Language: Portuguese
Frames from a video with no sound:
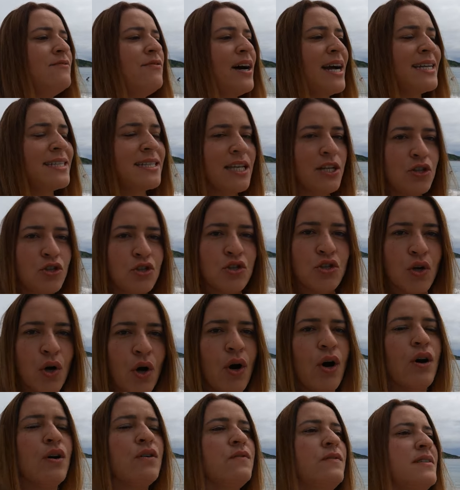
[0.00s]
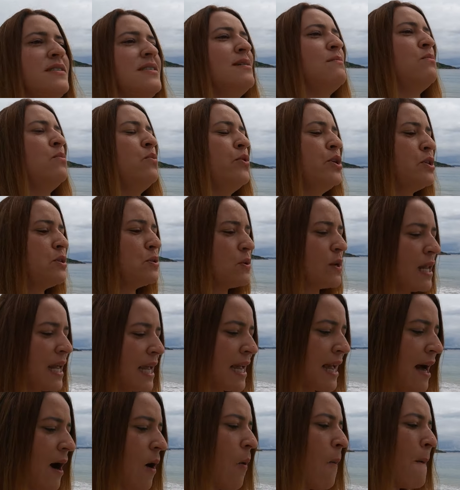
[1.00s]
vai ter show, vai ser muito
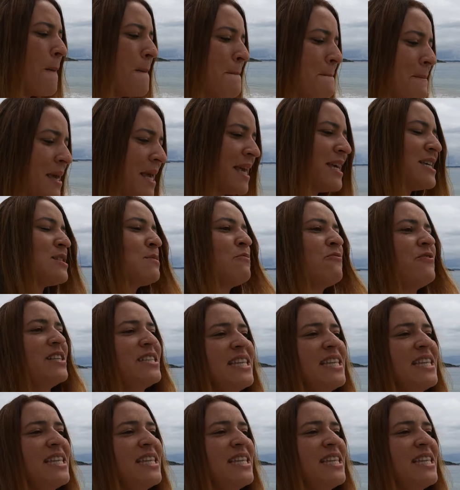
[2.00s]
legal mesmo,